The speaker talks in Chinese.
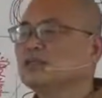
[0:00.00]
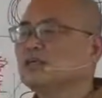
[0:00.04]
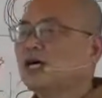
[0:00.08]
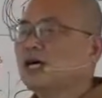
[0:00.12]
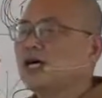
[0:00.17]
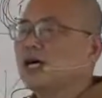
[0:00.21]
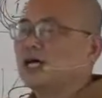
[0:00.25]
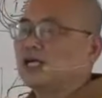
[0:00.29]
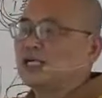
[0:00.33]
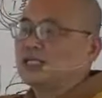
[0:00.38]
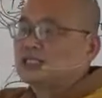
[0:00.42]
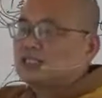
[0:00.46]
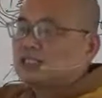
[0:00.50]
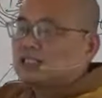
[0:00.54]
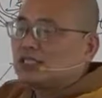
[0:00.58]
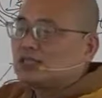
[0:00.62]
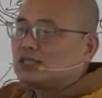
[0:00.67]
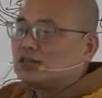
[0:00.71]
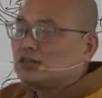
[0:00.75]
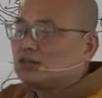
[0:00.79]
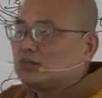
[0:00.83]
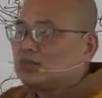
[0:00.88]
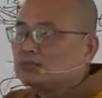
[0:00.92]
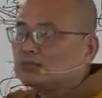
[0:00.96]
啊，
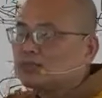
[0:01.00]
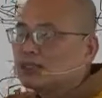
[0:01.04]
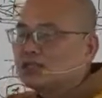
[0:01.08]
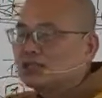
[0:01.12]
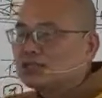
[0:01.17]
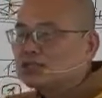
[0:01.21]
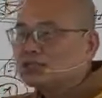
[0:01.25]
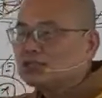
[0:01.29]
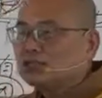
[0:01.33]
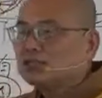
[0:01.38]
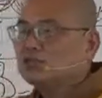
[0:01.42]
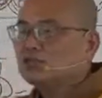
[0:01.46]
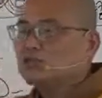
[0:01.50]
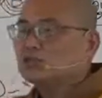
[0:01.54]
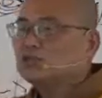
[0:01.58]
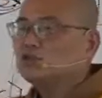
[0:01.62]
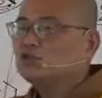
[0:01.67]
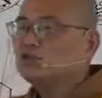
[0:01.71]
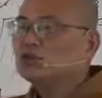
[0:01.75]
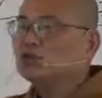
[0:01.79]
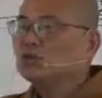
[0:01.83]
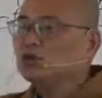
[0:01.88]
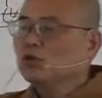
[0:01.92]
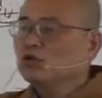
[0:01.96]
色如色如，
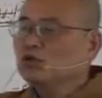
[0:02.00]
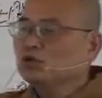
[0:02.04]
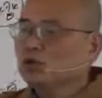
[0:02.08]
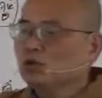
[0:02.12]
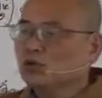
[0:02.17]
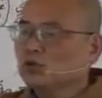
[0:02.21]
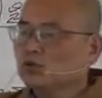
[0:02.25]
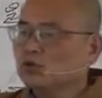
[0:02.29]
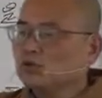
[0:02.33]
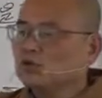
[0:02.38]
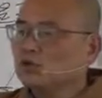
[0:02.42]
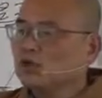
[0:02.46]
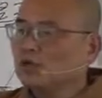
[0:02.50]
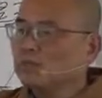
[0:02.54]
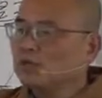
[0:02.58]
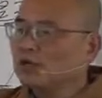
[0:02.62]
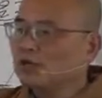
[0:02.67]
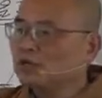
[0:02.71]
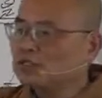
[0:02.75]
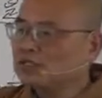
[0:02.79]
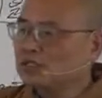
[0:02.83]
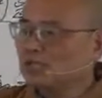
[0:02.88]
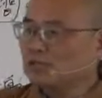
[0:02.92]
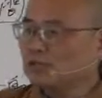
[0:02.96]
句墨，受如水
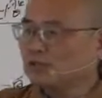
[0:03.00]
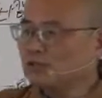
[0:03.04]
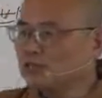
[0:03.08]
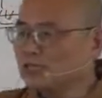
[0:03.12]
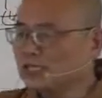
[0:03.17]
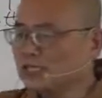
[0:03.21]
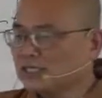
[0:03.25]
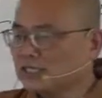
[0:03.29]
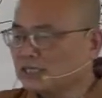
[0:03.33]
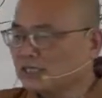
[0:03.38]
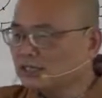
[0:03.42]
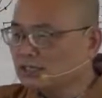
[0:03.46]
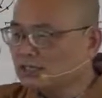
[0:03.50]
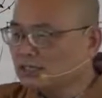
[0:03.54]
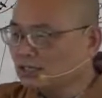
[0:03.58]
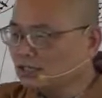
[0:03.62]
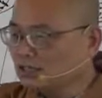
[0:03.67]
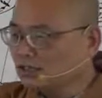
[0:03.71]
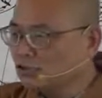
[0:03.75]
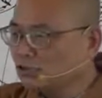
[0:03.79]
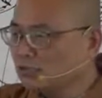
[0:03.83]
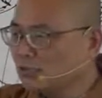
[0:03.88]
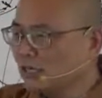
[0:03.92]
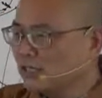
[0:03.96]
泡，想如阳焰，
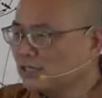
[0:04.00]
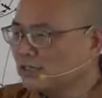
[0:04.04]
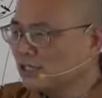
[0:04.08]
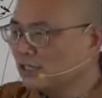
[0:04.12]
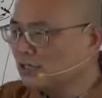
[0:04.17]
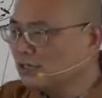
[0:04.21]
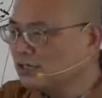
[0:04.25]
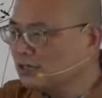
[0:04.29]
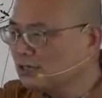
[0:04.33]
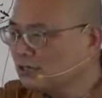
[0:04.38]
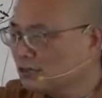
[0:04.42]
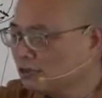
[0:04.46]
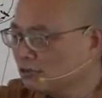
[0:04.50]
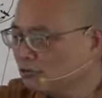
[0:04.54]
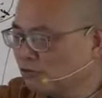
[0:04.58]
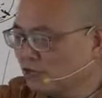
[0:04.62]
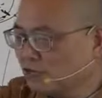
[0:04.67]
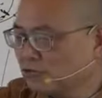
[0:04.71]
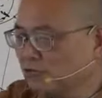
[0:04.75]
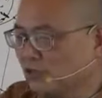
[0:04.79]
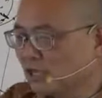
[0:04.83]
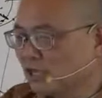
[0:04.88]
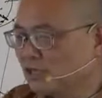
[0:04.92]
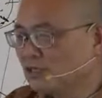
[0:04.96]
行如芭蕉，识如
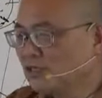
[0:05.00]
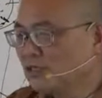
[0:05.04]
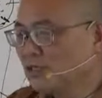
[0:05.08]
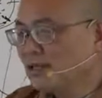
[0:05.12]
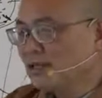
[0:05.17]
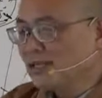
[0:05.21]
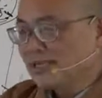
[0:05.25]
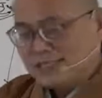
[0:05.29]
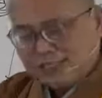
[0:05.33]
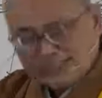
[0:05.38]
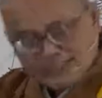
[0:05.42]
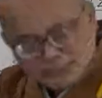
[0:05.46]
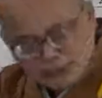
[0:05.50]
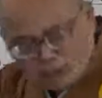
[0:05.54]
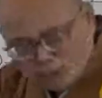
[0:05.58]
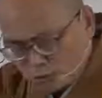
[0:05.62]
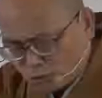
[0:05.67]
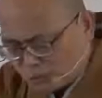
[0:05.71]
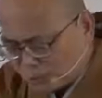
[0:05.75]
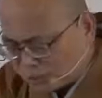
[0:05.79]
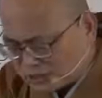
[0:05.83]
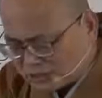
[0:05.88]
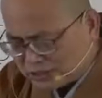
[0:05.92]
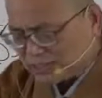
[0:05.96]
放法。你透过